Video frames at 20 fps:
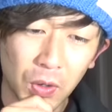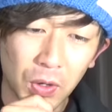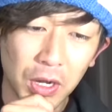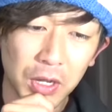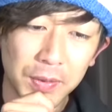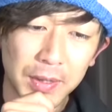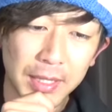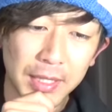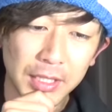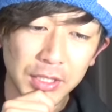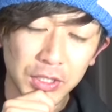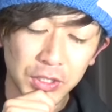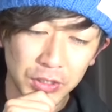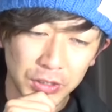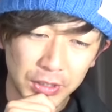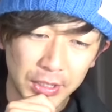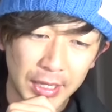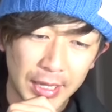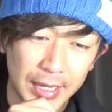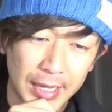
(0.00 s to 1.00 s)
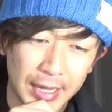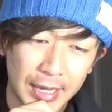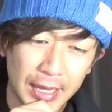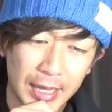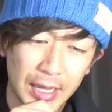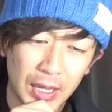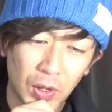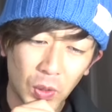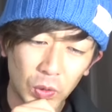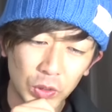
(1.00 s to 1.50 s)
れはです
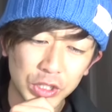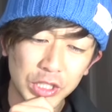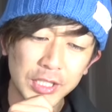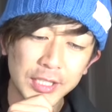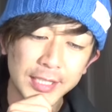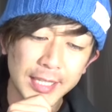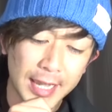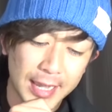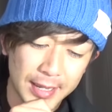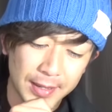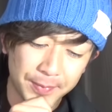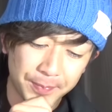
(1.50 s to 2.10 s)
ね星さん